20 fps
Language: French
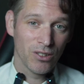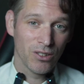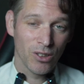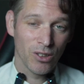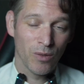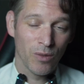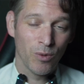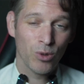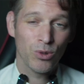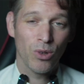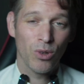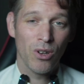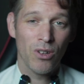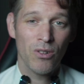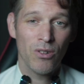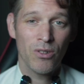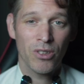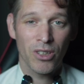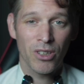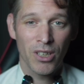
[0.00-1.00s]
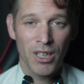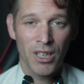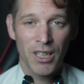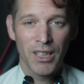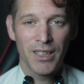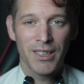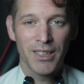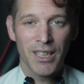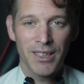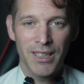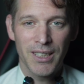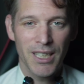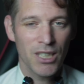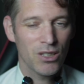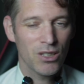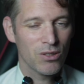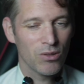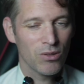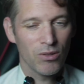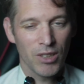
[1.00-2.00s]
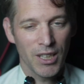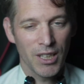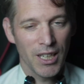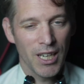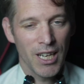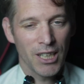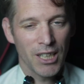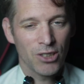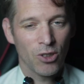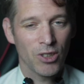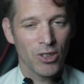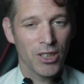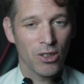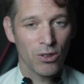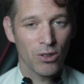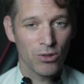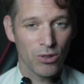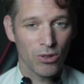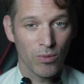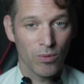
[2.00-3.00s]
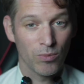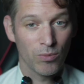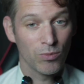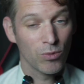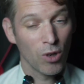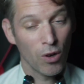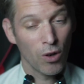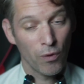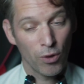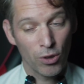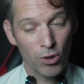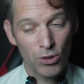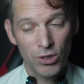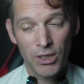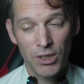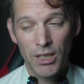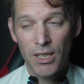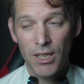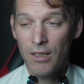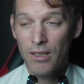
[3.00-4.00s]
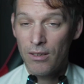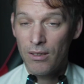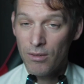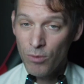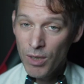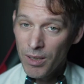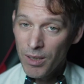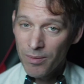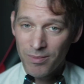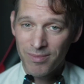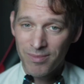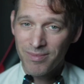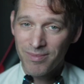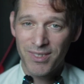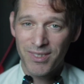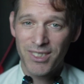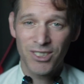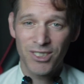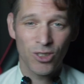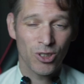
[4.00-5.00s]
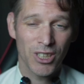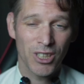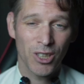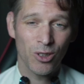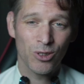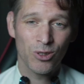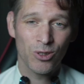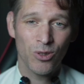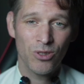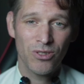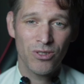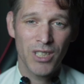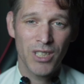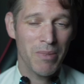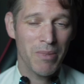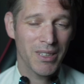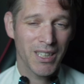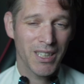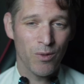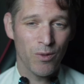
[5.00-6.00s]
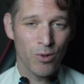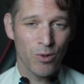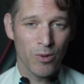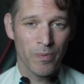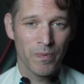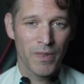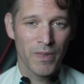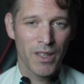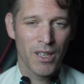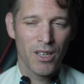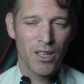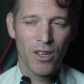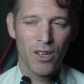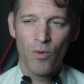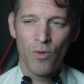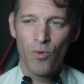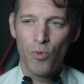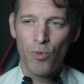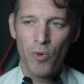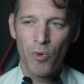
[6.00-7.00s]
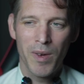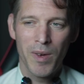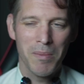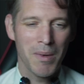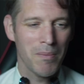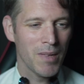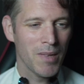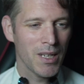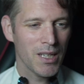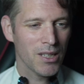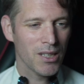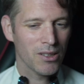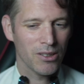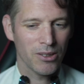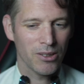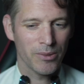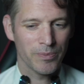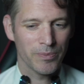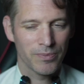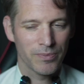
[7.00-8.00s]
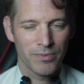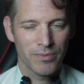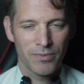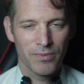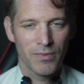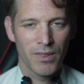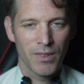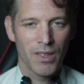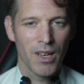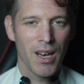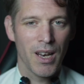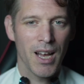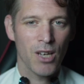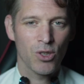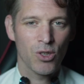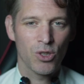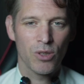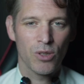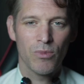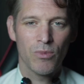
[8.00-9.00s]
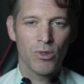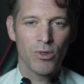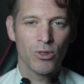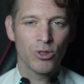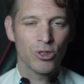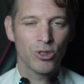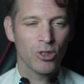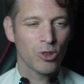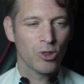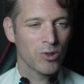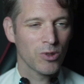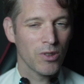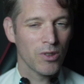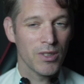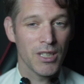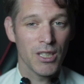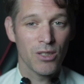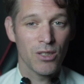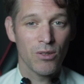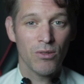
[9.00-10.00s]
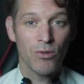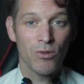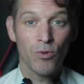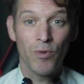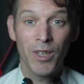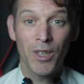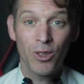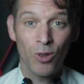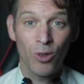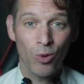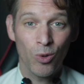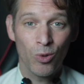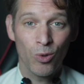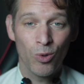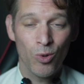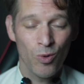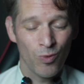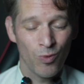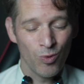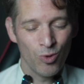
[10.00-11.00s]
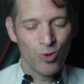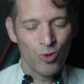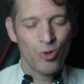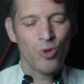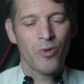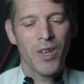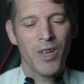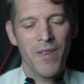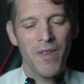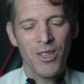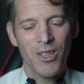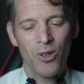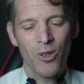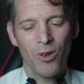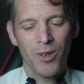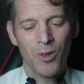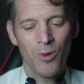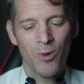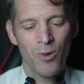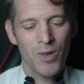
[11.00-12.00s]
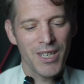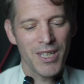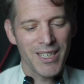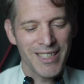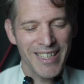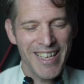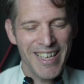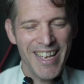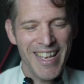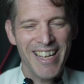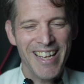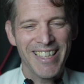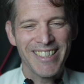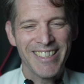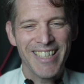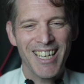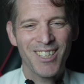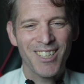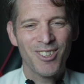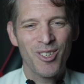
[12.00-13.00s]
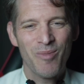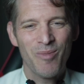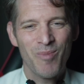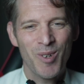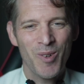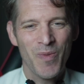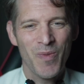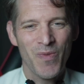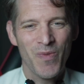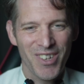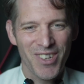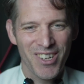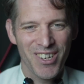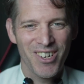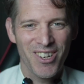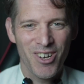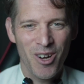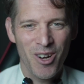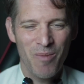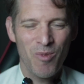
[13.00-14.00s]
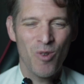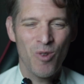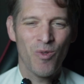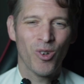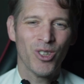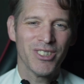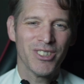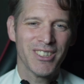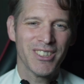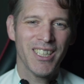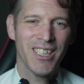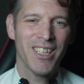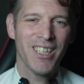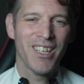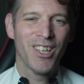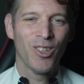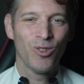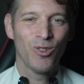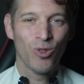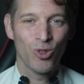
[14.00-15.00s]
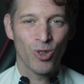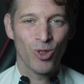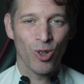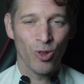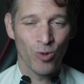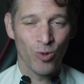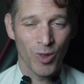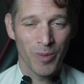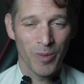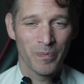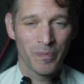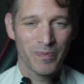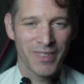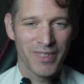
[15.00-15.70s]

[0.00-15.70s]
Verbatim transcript: dans votre langue des textes d'il y a 150 ans En français, oui, 150 ans, ce n'est pas très vieux. Vous pouvez même lire euh, largement 170 ans du Victor Hugo. Vous ouvrez Victor Hugo et c'est exactement comme le français d'aujourd'hui.